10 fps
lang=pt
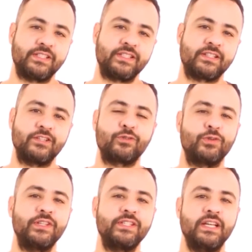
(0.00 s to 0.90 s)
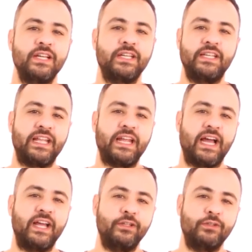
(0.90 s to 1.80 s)
essas questões que têm
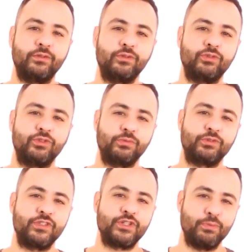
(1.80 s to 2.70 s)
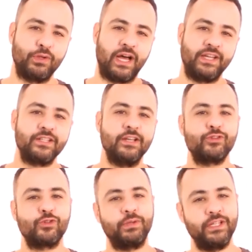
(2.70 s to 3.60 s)
caído nos últimos vestibulares
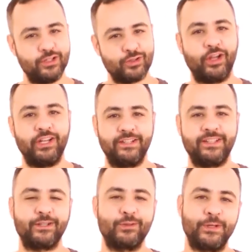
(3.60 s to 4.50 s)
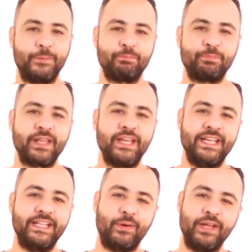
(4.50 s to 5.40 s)
sobre história e literatura.
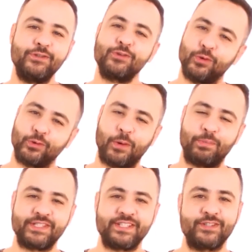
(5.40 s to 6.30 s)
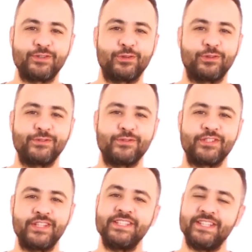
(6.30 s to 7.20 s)
Então é isso, conto com a presença de todos
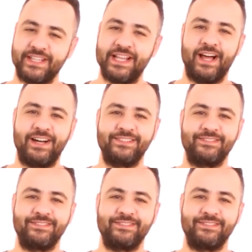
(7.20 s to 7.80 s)
vocês e até lá!